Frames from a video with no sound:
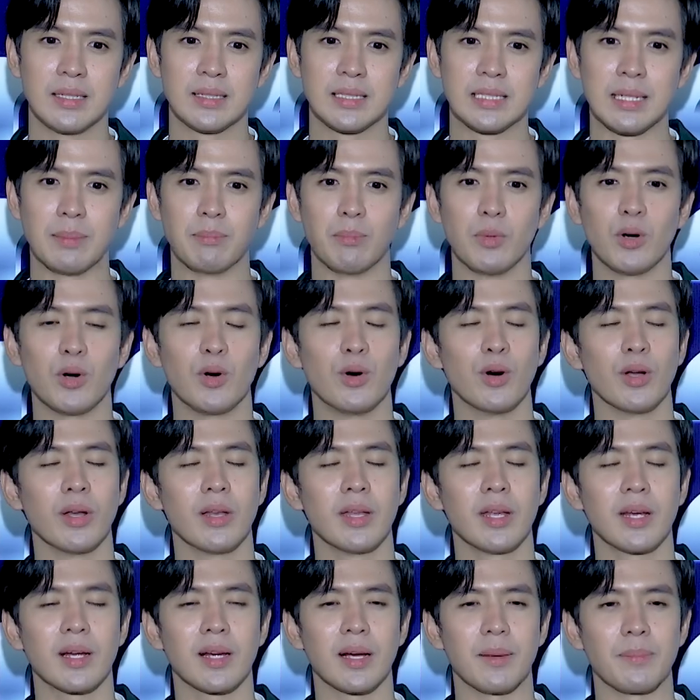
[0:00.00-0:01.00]
เสริมมงคล
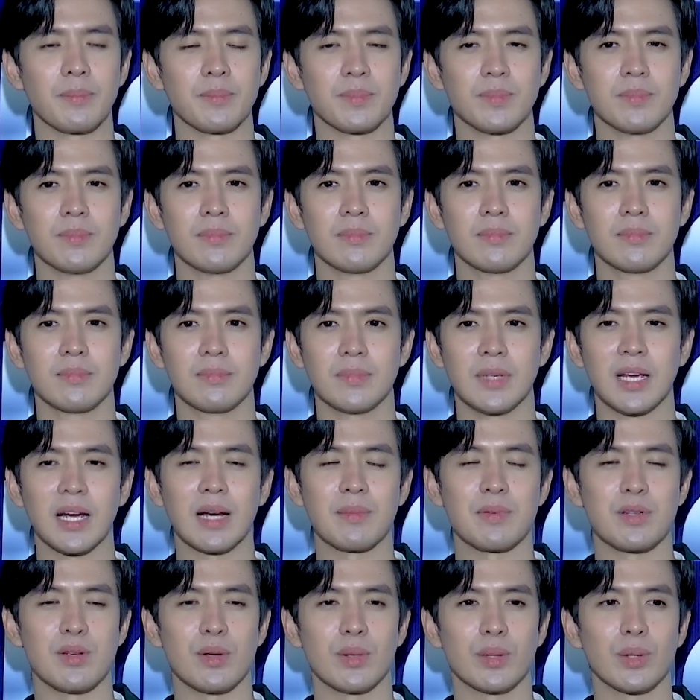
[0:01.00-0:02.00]
ให้กับให้
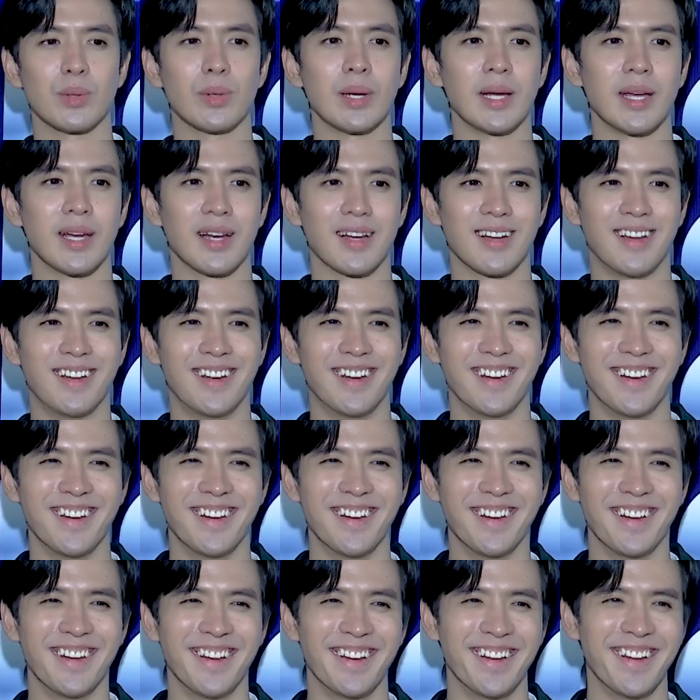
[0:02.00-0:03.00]
กับชีวิตตัวเอง
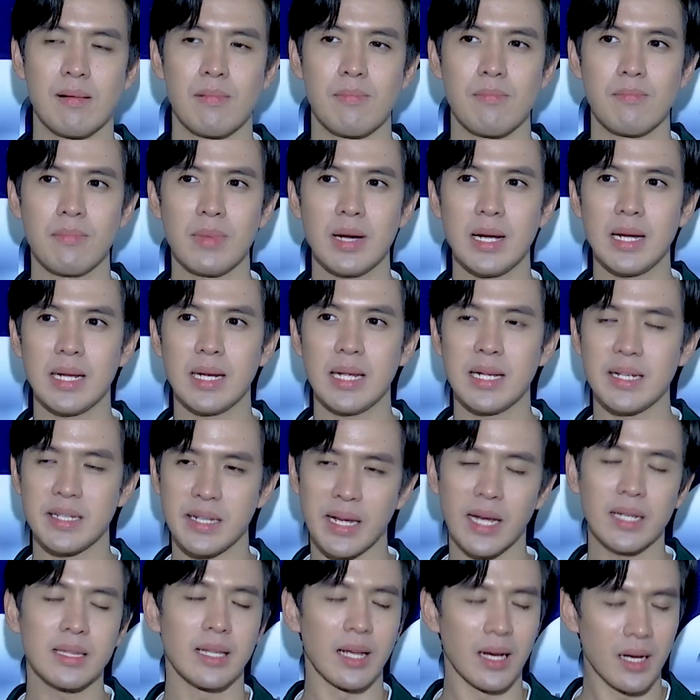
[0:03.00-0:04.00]
ไม่ได้
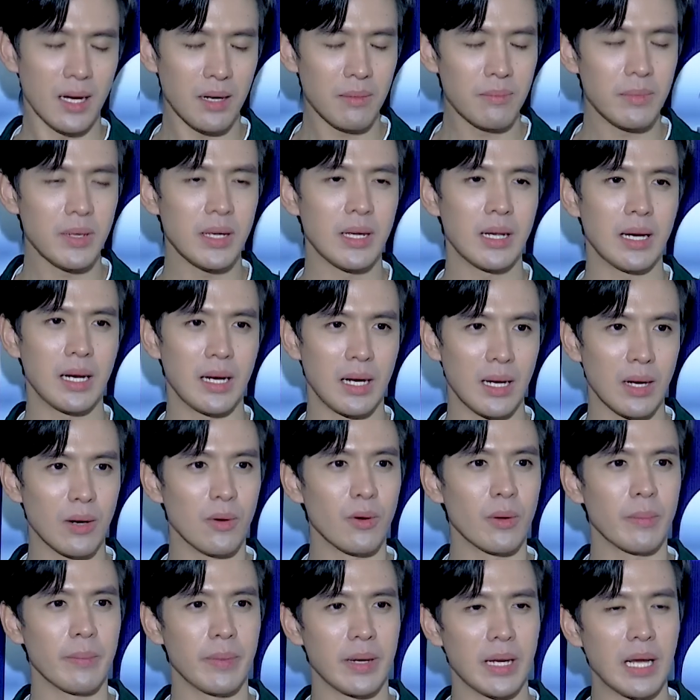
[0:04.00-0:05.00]
เช็คแต่ก็มีหลาย ๆ
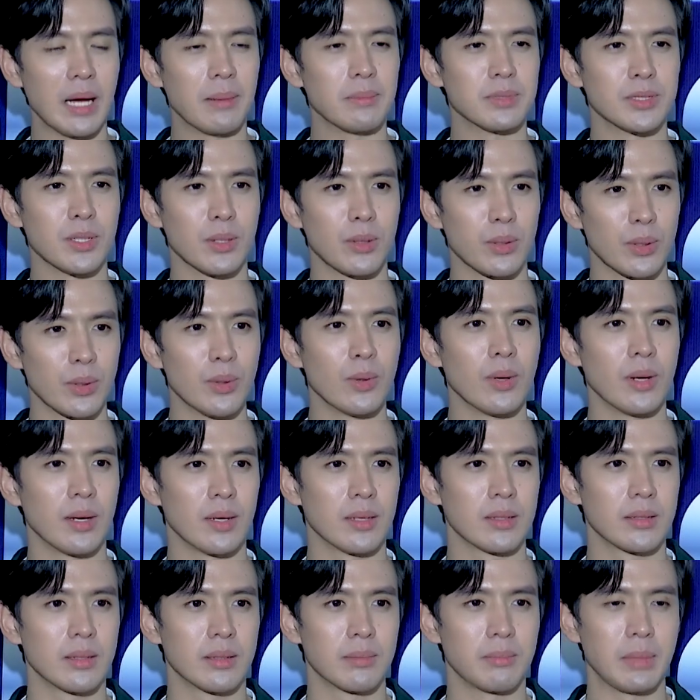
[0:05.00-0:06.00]
คนพยายามส่งดวง
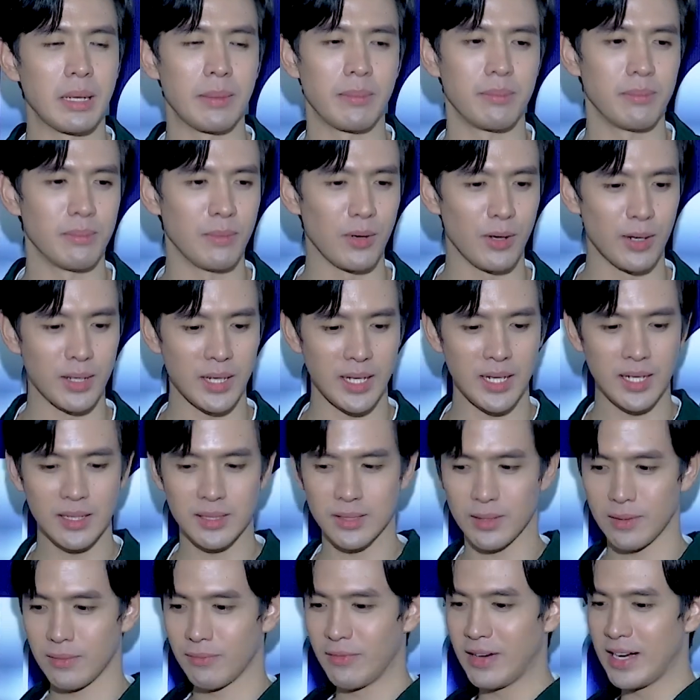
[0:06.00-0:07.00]
แบบหมอนี้
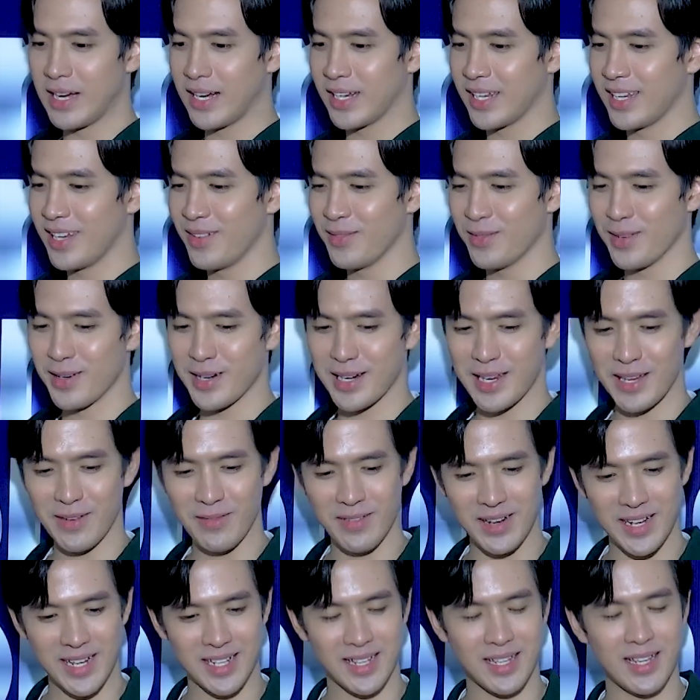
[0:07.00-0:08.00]
ว่าอย่างนี้หมอนี้
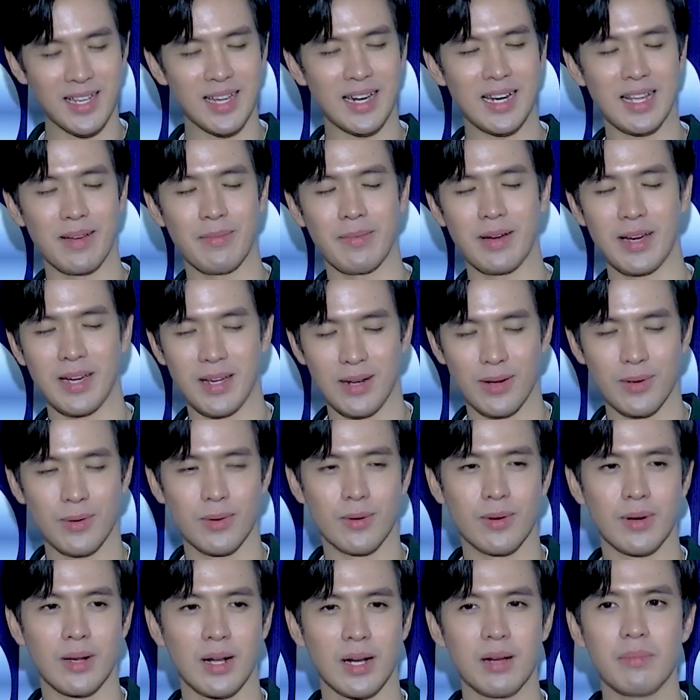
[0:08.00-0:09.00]
ว่าอย่างนี้อะไรมาให้ดู
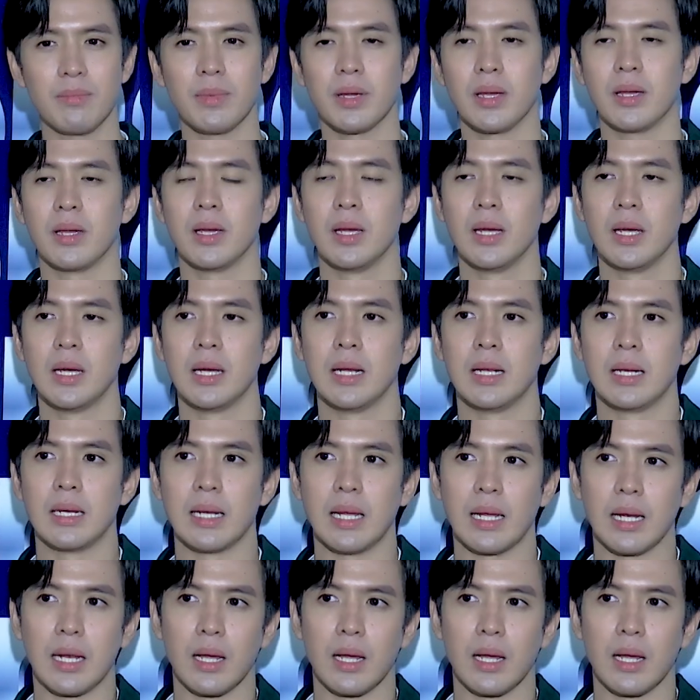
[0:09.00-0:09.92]
แล้วก็มีหลา